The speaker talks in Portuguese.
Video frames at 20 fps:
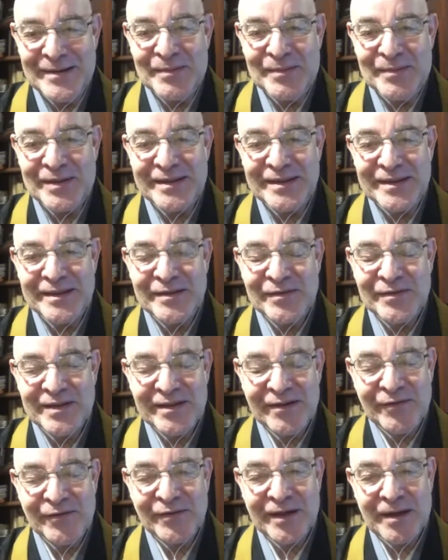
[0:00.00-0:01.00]
Porque se
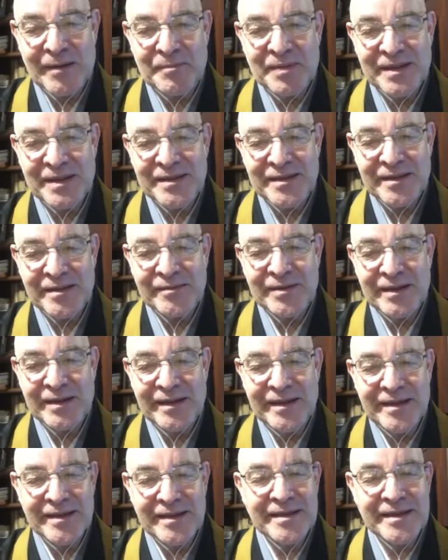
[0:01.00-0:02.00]
você ficar pensando em
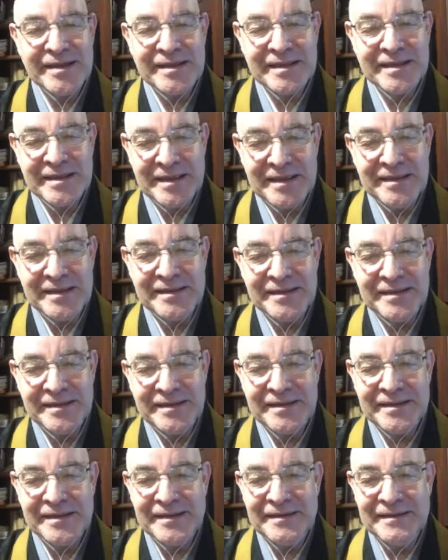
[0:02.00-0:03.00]

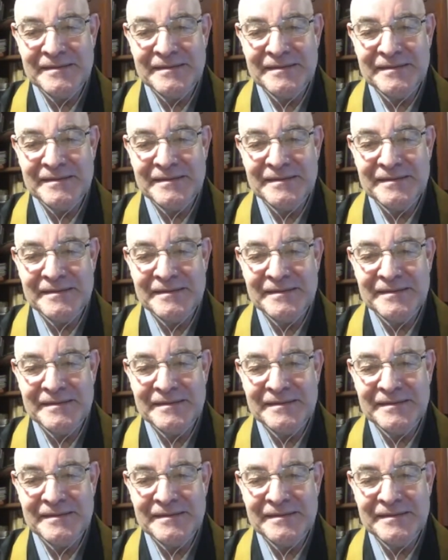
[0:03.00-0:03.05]
dezesseis,